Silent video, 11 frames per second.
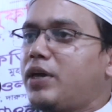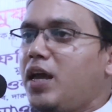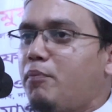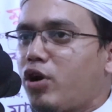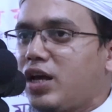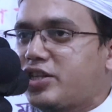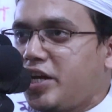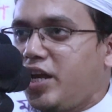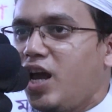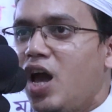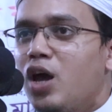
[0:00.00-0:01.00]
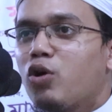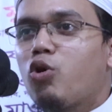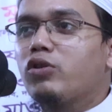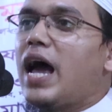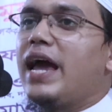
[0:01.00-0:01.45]
কি পড়েছি
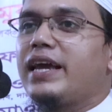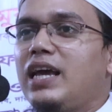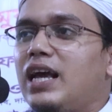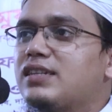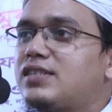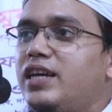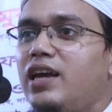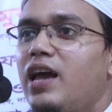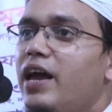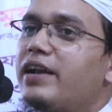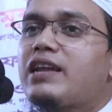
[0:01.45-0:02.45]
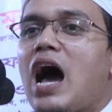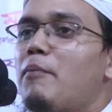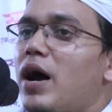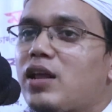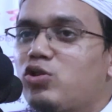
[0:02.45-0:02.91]
কোথায় গিয়েছি এটা
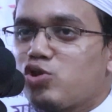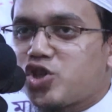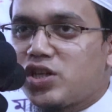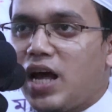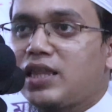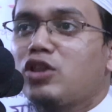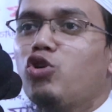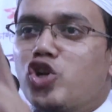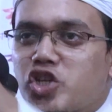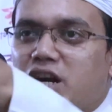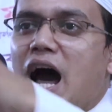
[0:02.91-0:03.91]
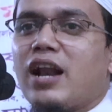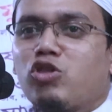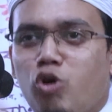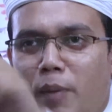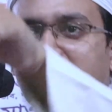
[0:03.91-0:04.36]
আমার দোষ না তা দোষ
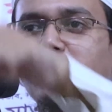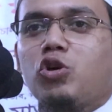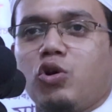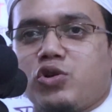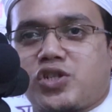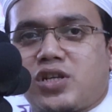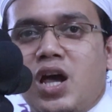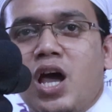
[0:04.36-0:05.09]
কার তোমারই তো দোষ